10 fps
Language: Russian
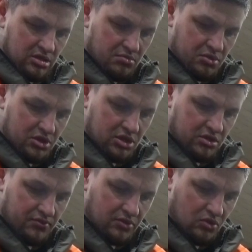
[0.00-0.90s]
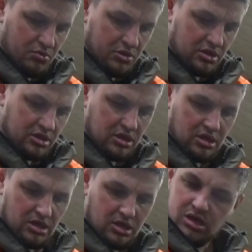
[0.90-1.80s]
Пишите в комменты.
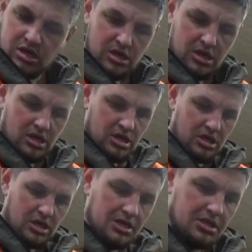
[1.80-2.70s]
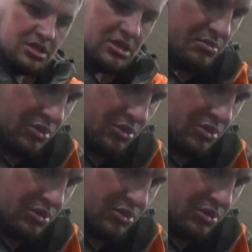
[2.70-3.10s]
Я, честно,